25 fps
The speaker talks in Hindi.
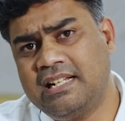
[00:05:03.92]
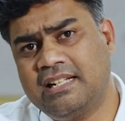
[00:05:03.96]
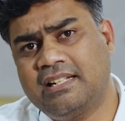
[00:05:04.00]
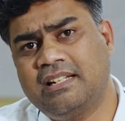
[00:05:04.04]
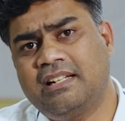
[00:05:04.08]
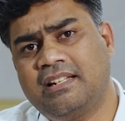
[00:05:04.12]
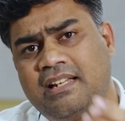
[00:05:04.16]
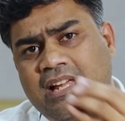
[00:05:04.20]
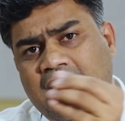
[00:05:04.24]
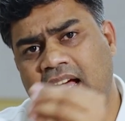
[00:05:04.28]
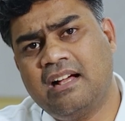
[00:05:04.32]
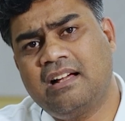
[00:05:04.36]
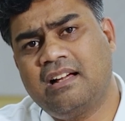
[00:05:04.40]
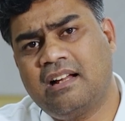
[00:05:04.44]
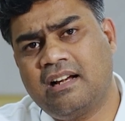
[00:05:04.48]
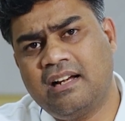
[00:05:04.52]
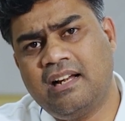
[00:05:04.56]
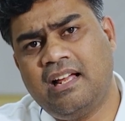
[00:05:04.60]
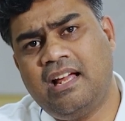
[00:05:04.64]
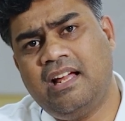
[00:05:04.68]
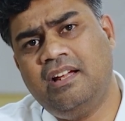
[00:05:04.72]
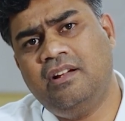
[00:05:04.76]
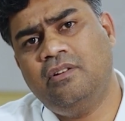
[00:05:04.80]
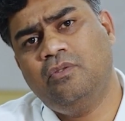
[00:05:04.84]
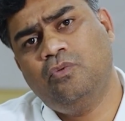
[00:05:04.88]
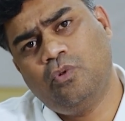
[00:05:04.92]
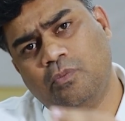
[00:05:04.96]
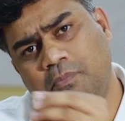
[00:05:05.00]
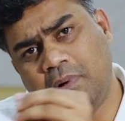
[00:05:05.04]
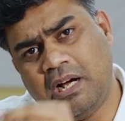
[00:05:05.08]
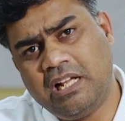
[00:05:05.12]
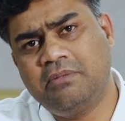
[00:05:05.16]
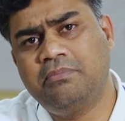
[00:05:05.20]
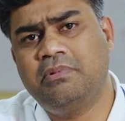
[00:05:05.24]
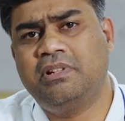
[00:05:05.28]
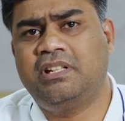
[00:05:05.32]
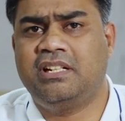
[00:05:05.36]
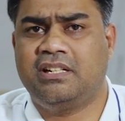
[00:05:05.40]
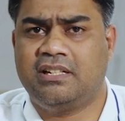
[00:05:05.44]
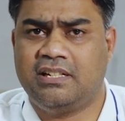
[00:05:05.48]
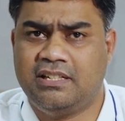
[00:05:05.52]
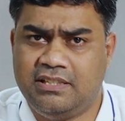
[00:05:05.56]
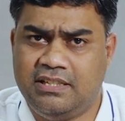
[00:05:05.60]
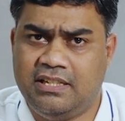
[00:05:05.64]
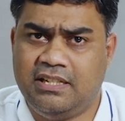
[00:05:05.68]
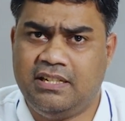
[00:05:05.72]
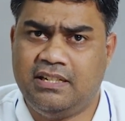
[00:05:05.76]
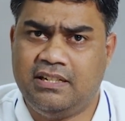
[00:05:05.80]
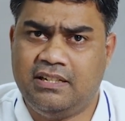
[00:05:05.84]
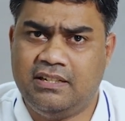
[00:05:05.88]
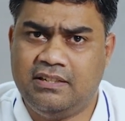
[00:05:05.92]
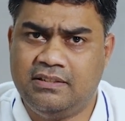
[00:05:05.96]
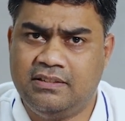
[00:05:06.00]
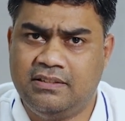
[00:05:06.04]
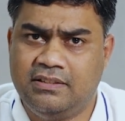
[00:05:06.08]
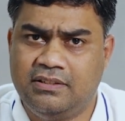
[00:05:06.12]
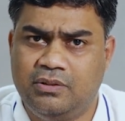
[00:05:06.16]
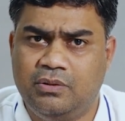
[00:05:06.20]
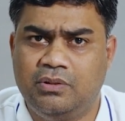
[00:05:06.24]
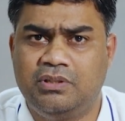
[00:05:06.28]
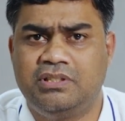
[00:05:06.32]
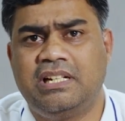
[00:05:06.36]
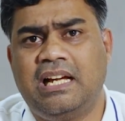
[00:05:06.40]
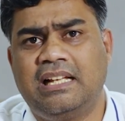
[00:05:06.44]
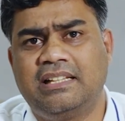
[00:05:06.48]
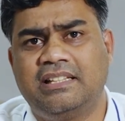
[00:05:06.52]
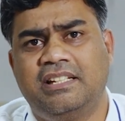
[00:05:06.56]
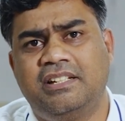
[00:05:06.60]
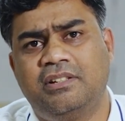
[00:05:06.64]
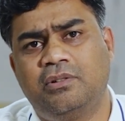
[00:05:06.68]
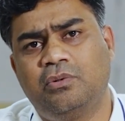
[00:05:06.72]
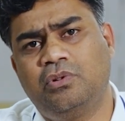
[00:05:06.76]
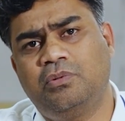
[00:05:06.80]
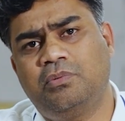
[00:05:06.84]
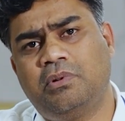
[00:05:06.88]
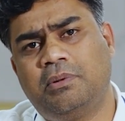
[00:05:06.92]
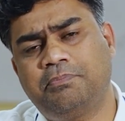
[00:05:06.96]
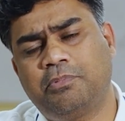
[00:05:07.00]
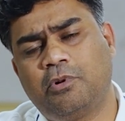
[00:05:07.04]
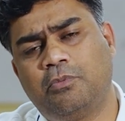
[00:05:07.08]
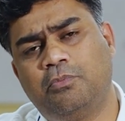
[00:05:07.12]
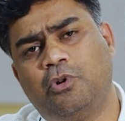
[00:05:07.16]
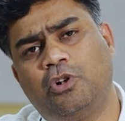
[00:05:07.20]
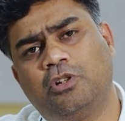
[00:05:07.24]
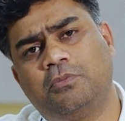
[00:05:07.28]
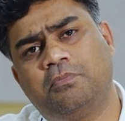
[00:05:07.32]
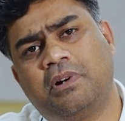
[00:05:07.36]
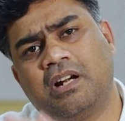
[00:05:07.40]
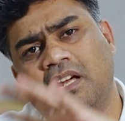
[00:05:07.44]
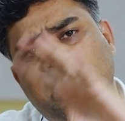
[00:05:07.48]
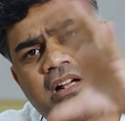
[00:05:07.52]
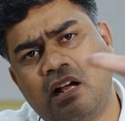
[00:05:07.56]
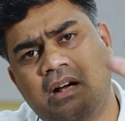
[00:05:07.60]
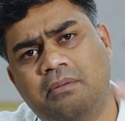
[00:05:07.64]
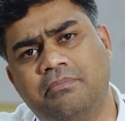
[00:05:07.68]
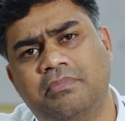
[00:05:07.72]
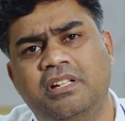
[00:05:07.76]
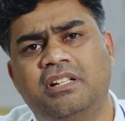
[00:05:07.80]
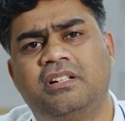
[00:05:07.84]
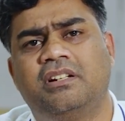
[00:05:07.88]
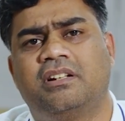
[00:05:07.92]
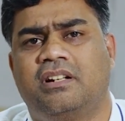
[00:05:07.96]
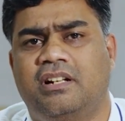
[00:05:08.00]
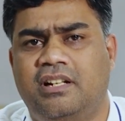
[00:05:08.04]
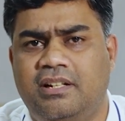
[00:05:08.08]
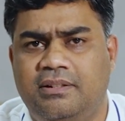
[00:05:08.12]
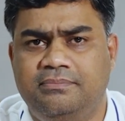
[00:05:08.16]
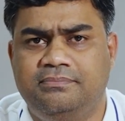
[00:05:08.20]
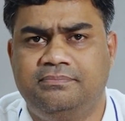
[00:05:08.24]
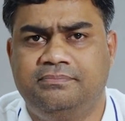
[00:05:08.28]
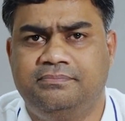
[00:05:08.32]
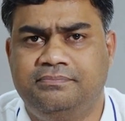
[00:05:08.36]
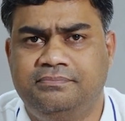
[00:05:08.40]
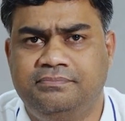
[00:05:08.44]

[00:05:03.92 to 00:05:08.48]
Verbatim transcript: जाके क्या करना है वो बाद में देखा जाएगा क्योंकि जाते ही कोई आपको बहुत बड़ा काम नहीं करना है